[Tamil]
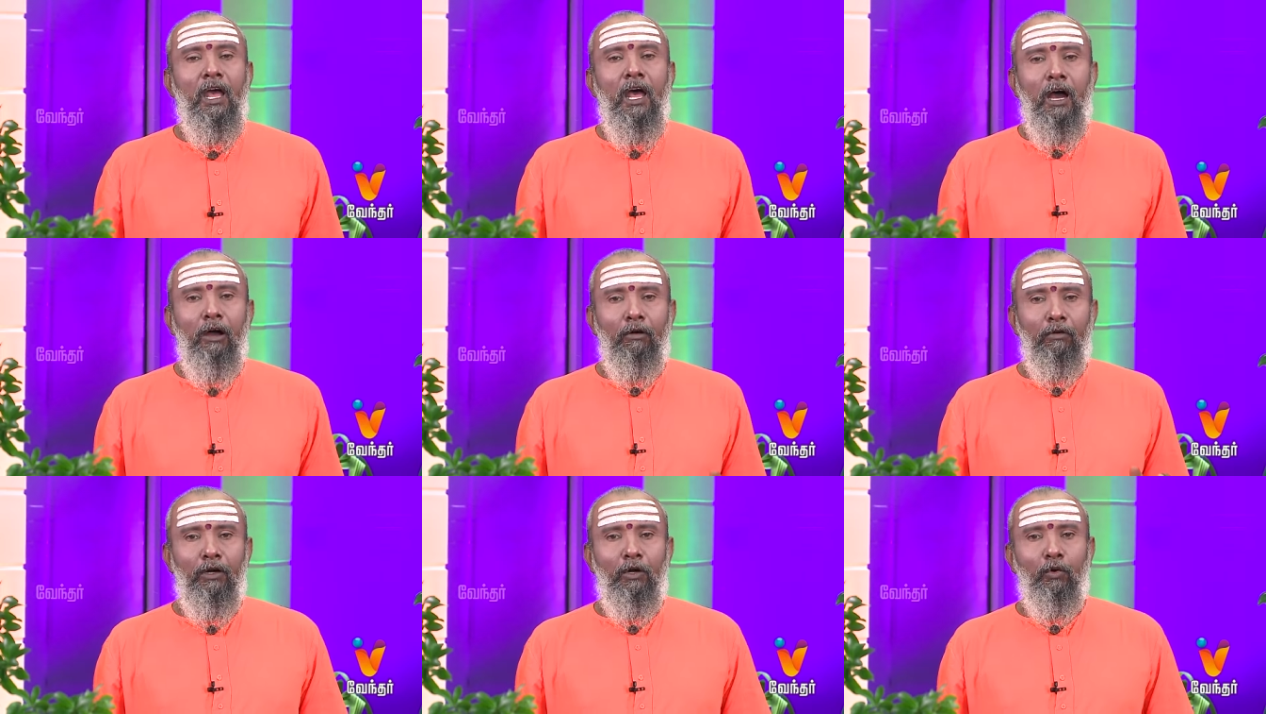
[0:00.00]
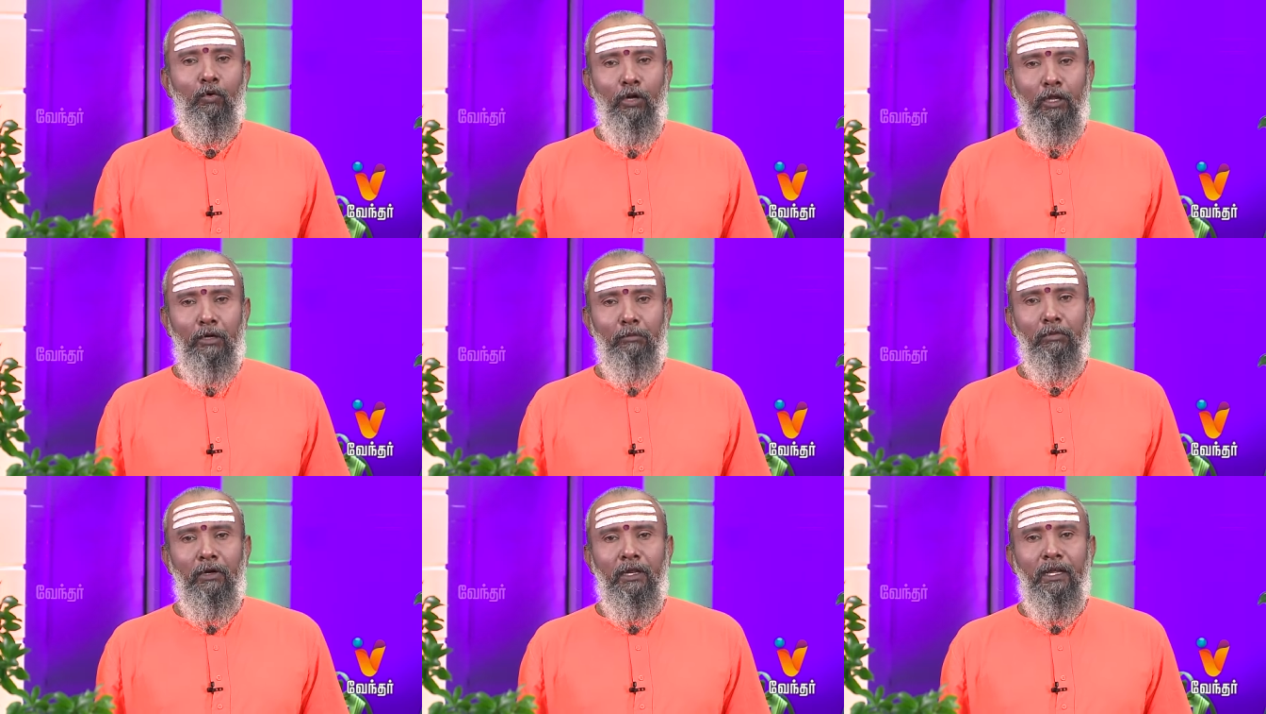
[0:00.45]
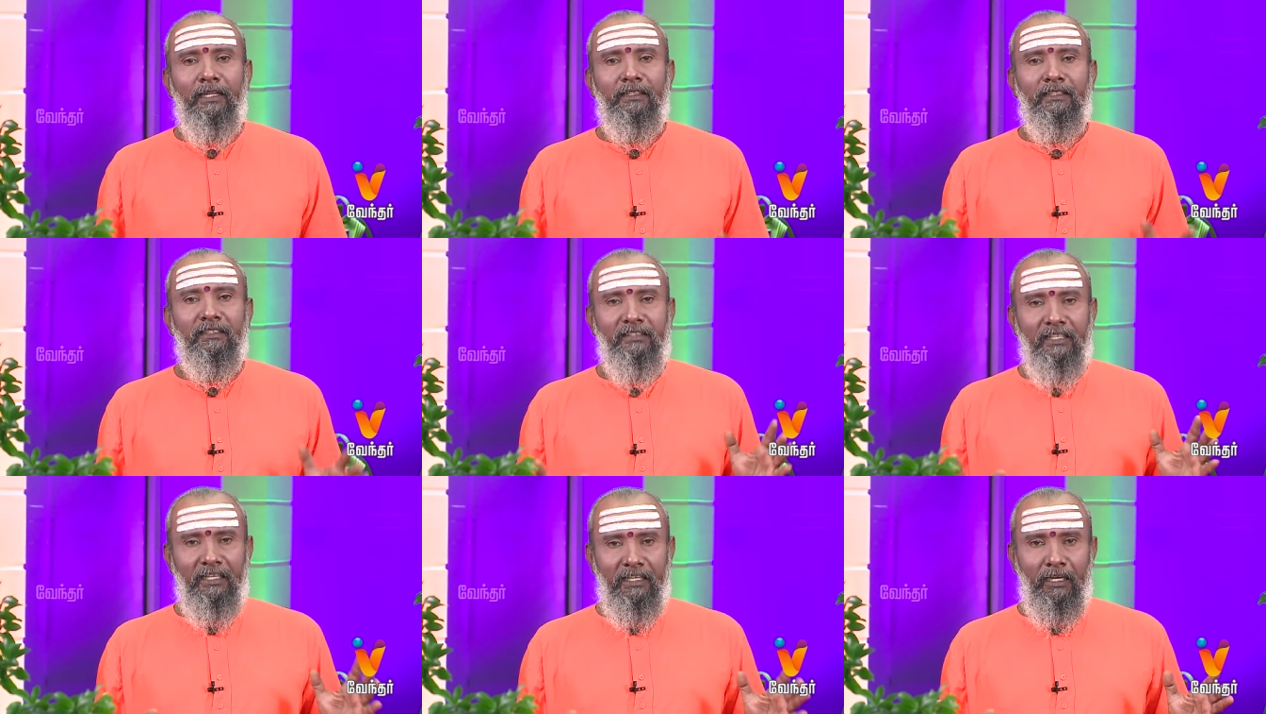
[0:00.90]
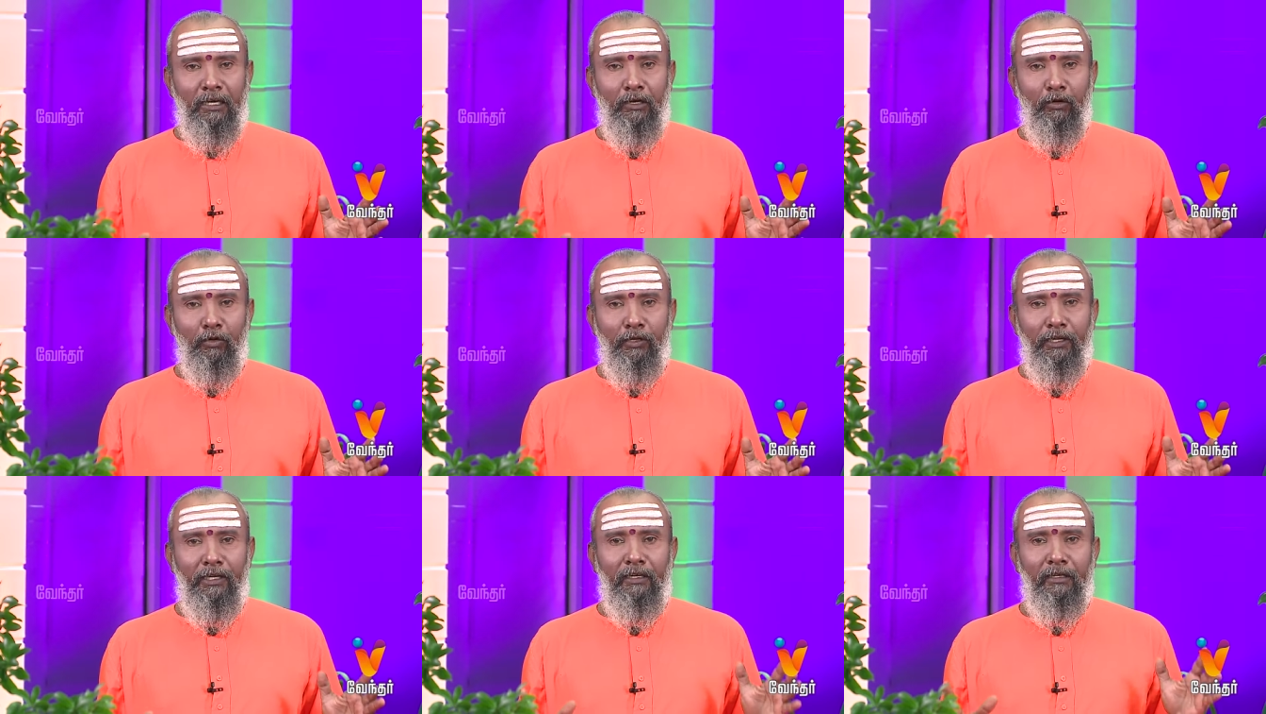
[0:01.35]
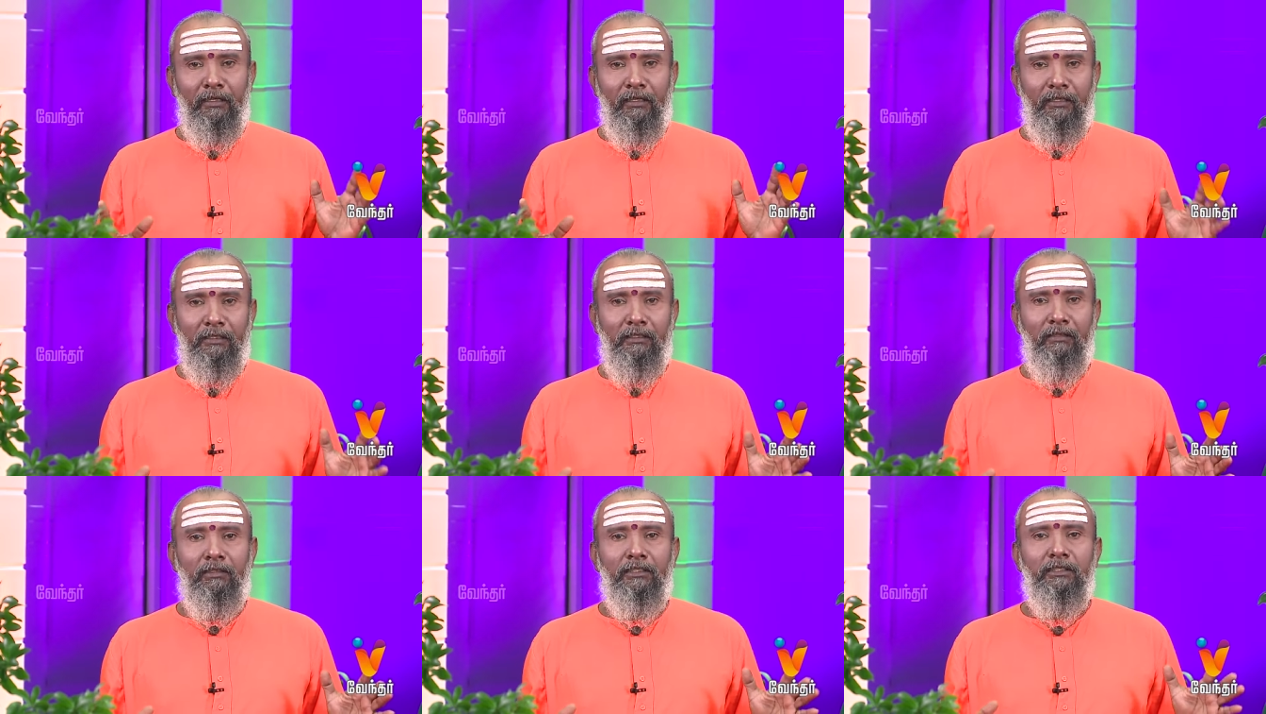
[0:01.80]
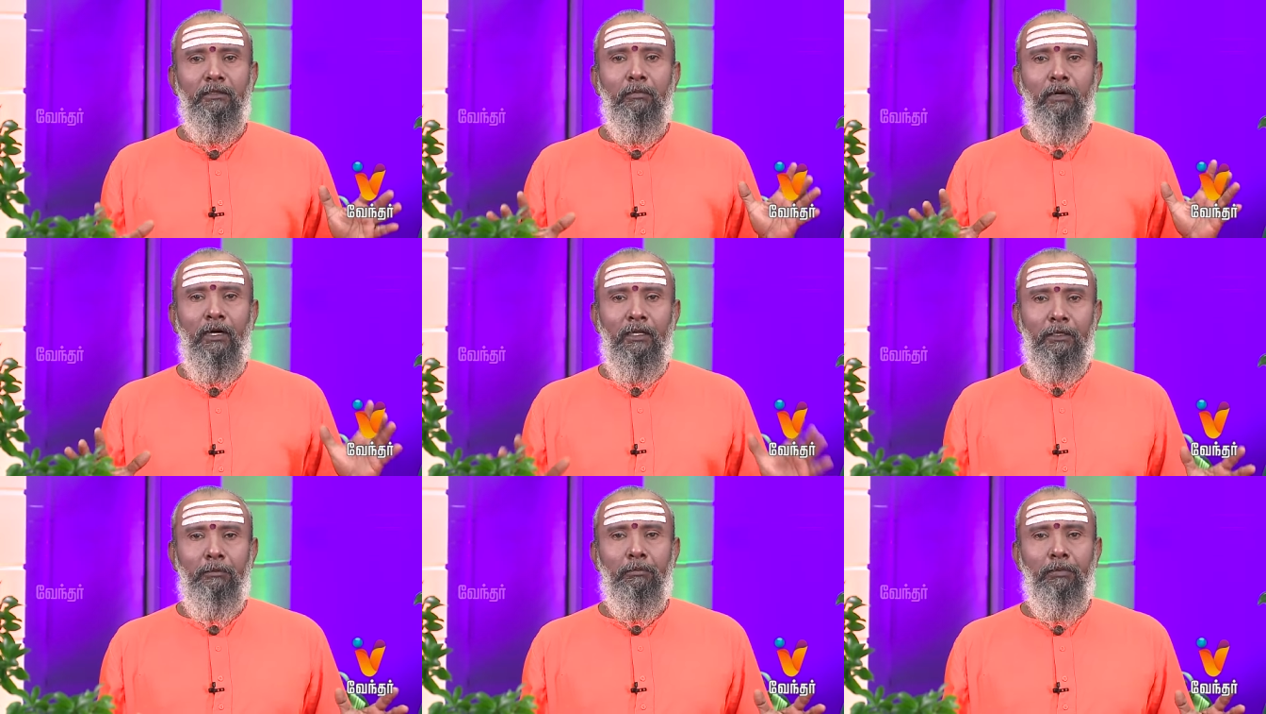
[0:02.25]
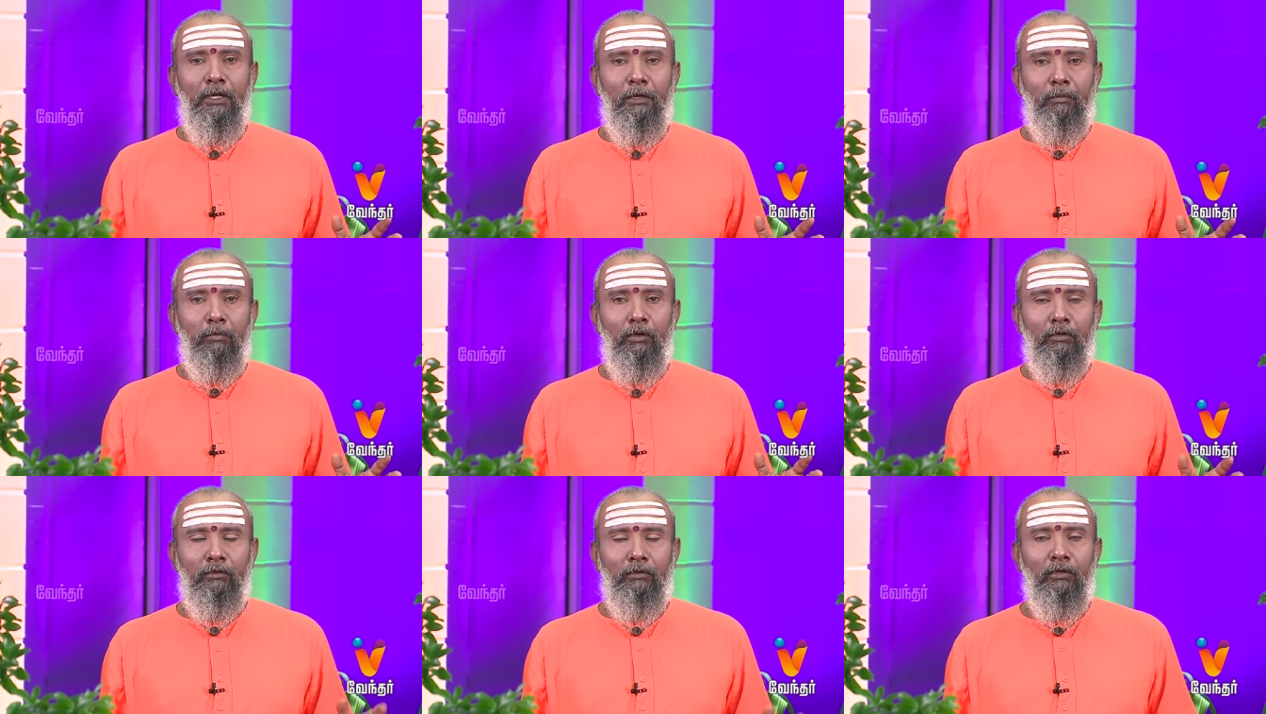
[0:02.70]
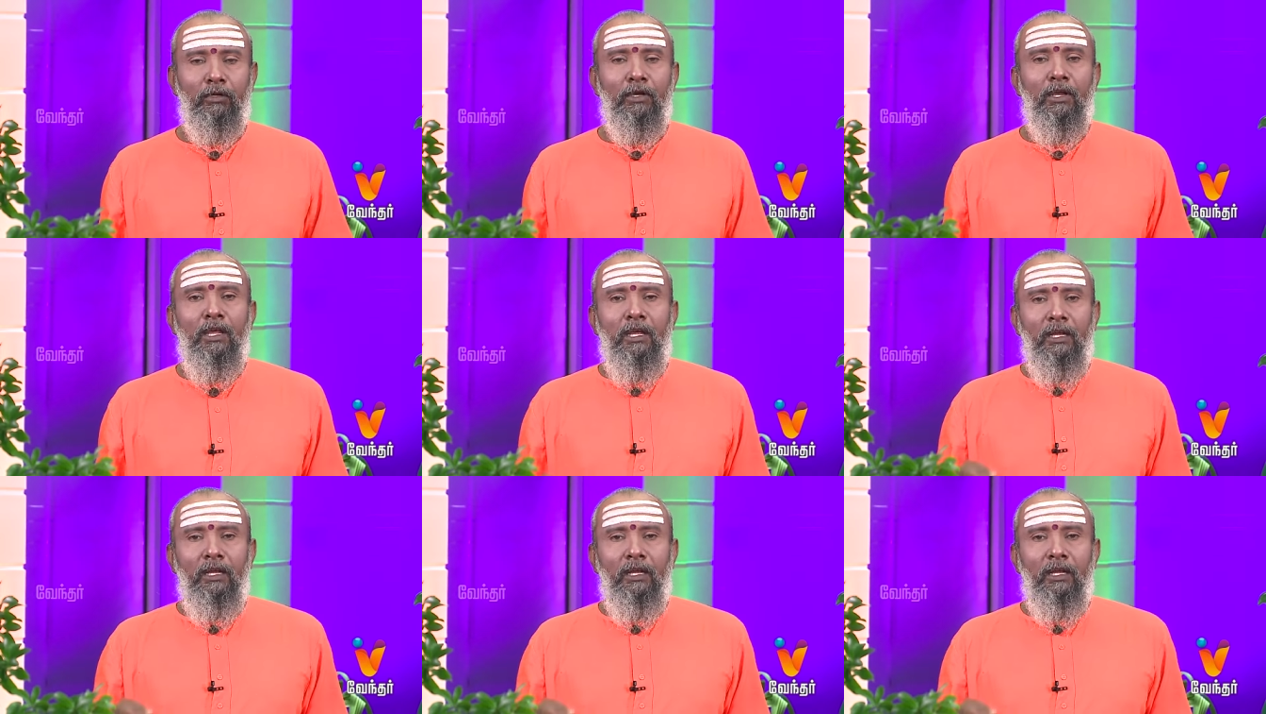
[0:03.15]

அவங்க உடம்புல அந்த சக்கரை நோயின்றது வந்து பாதிப்பு ஏற்படுத்தும்